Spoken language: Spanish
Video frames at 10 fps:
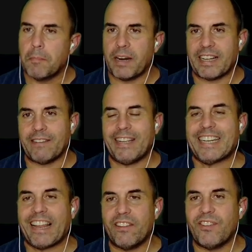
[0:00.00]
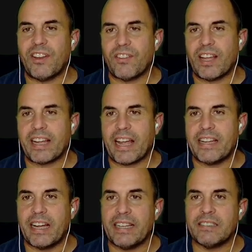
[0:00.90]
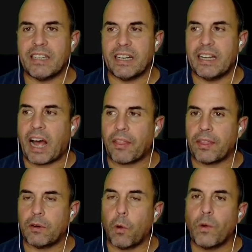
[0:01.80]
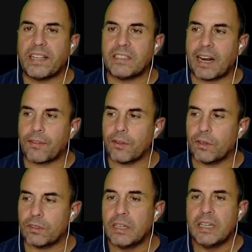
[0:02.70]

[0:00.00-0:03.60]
para que veas la diferencia que hay entre hacer una instalación